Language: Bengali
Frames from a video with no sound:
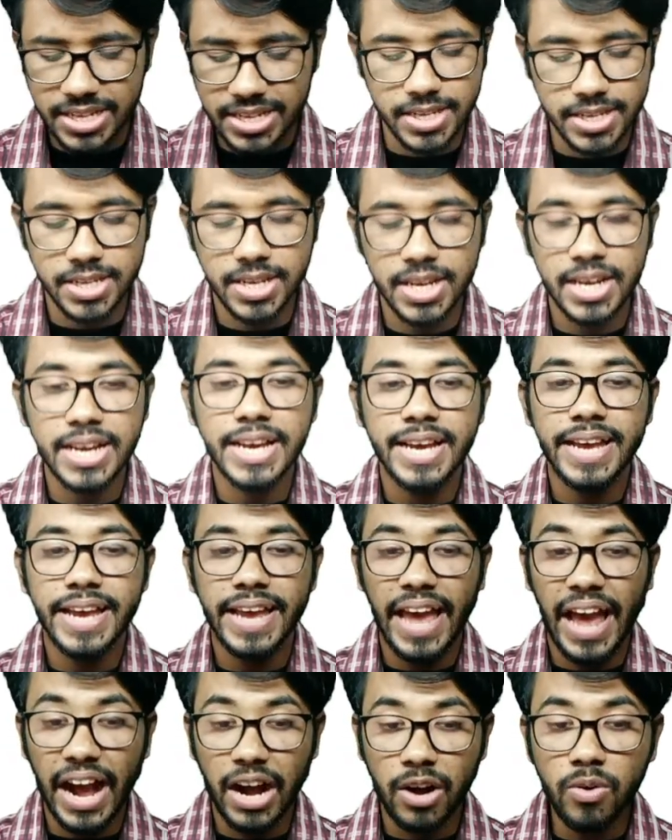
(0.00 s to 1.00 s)
শেষ
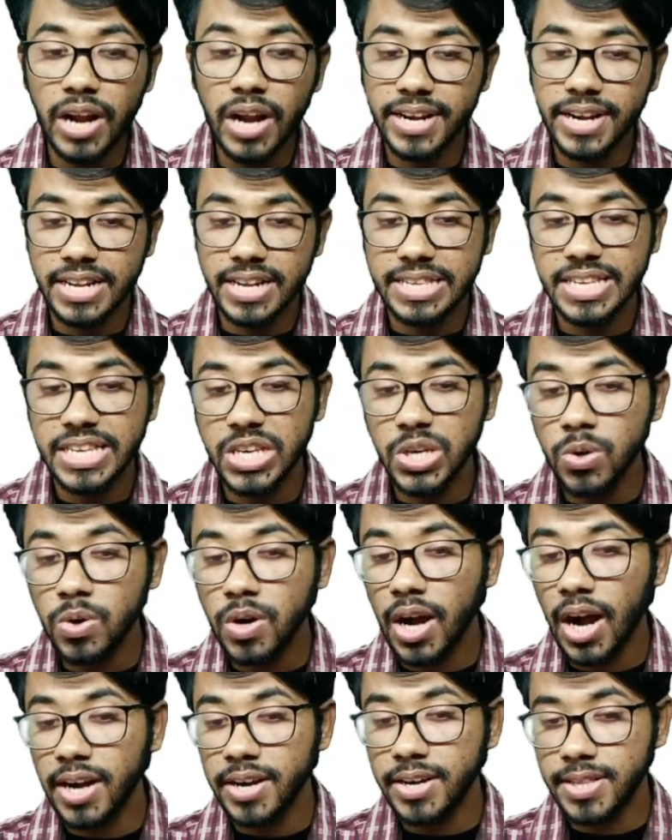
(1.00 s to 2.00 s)
এখন আরেকটা আছে ইউ
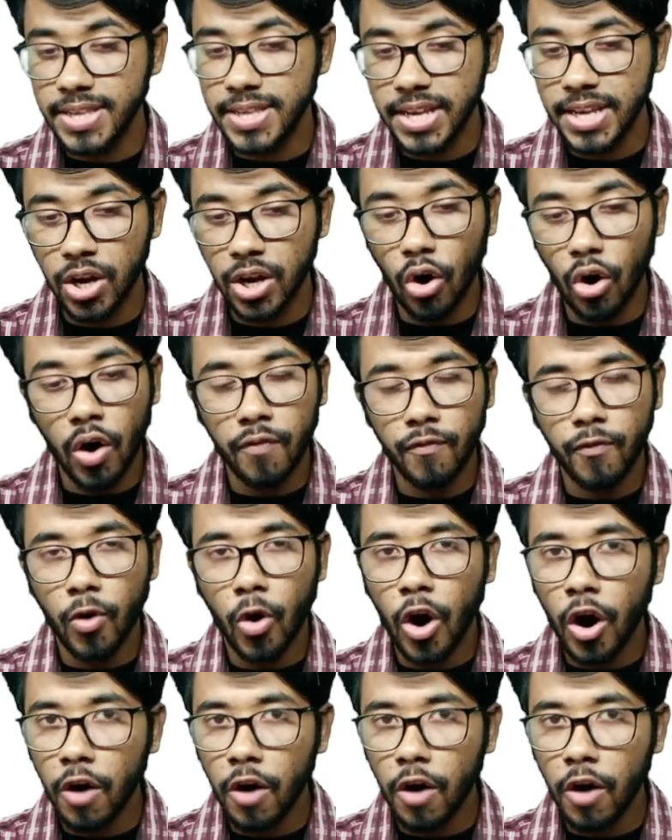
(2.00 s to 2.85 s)
কান্ট থিঙ্ক অফ